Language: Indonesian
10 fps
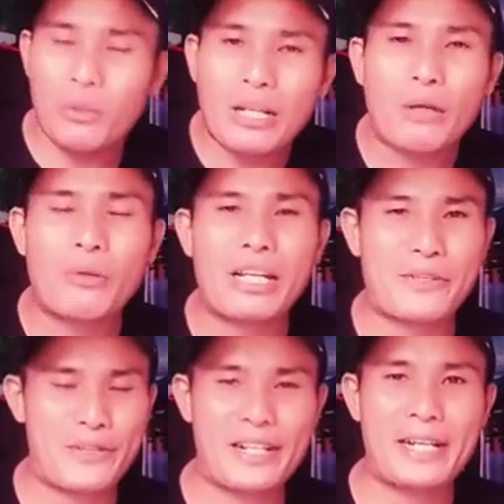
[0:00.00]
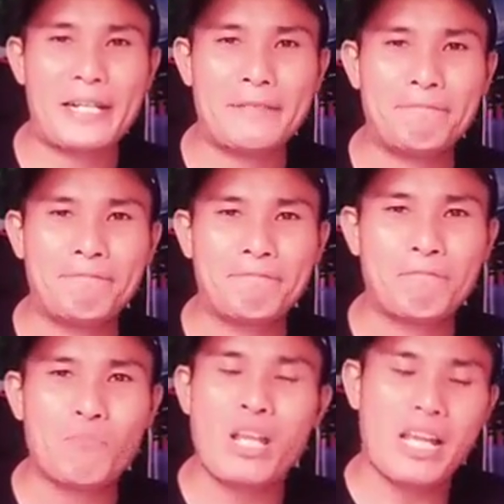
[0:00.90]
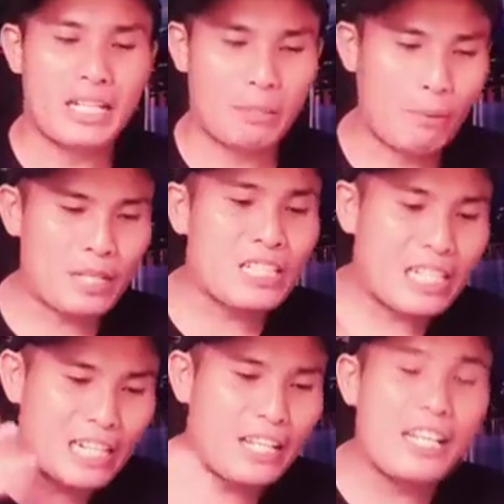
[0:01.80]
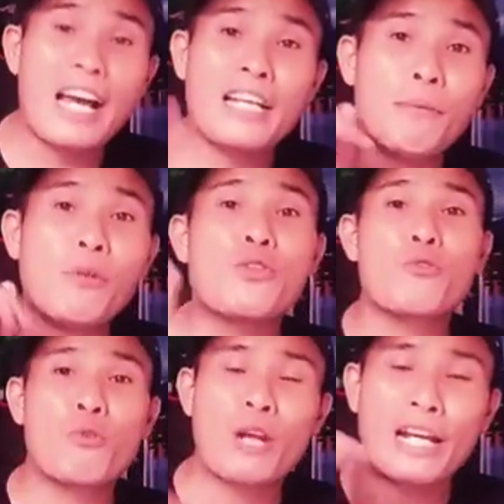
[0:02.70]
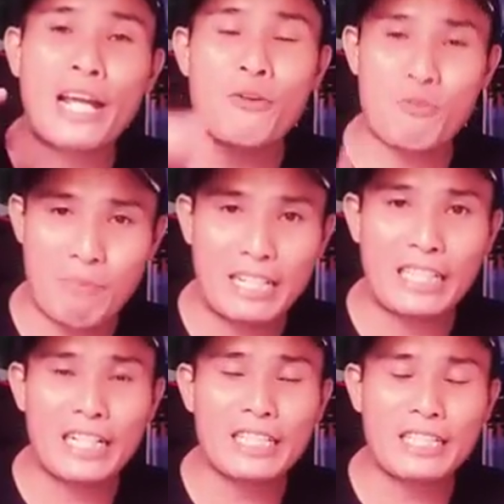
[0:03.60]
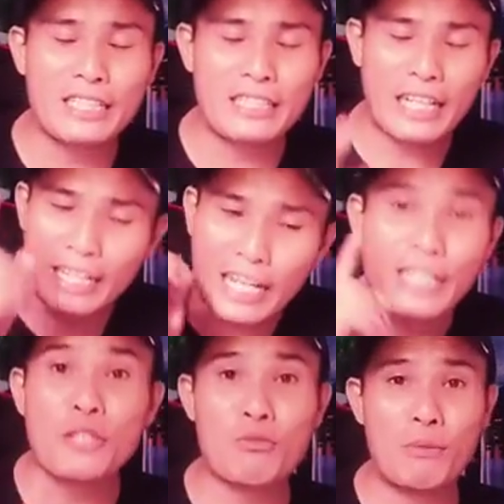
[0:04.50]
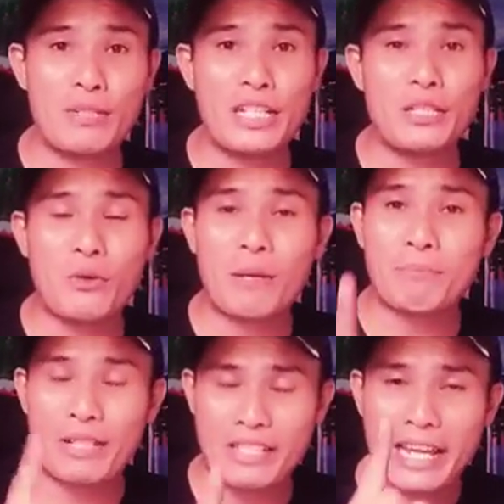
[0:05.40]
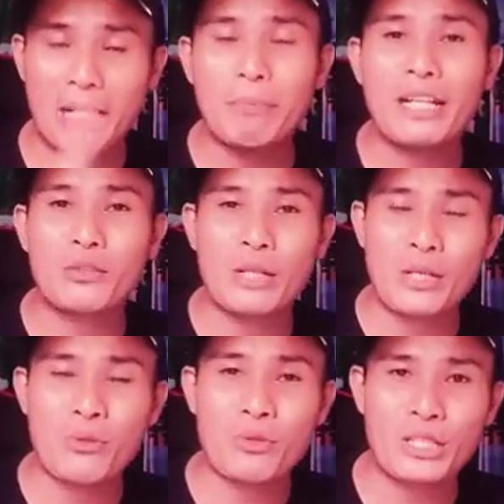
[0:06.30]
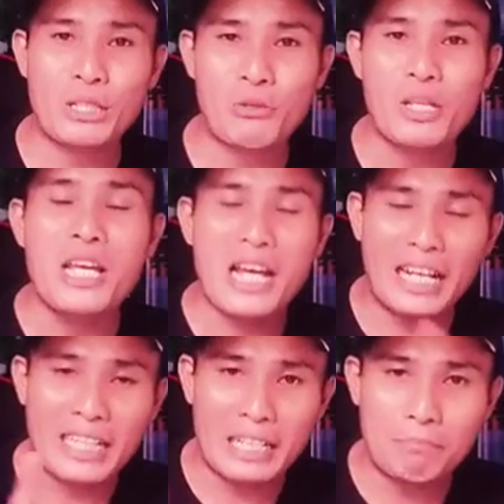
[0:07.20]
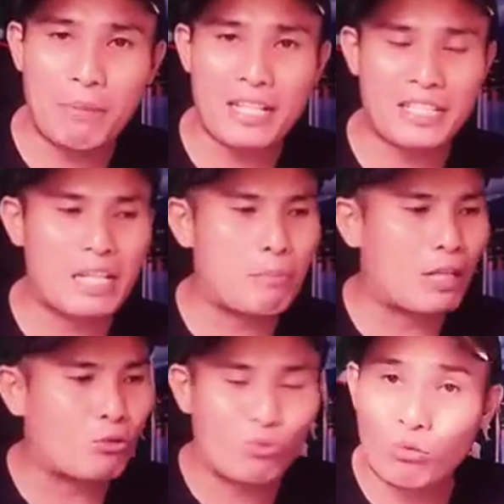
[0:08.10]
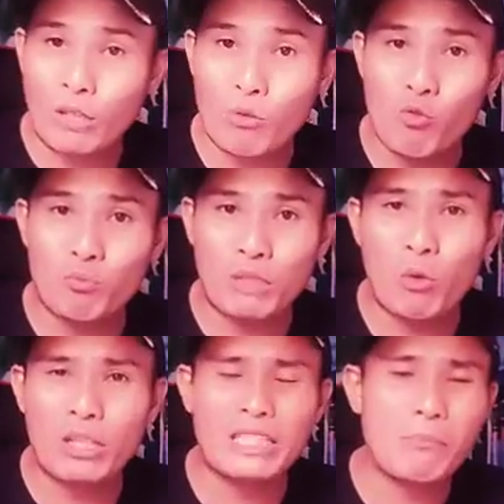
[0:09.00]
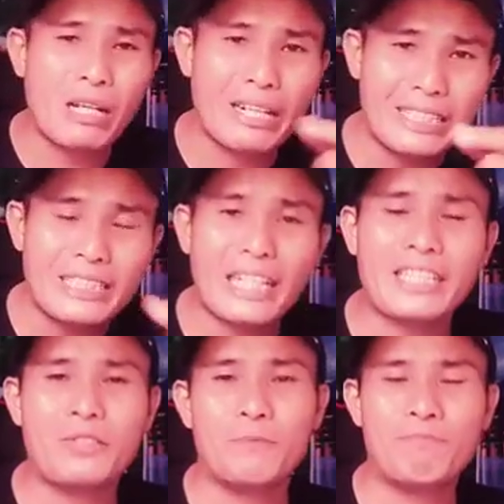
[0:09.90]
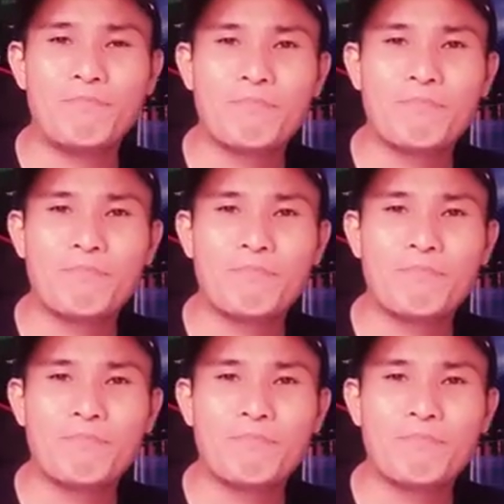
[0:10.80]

orang-orang Israel. Teman-teman sekali lagi, Anda bersyukur, Anda harus bangga. Karena Anda sudah menjadi orang percaya kepada Tuhan Yesus Kristus. Anda lepas daripada tuntutan hukum Taurat yang mengerikan itu.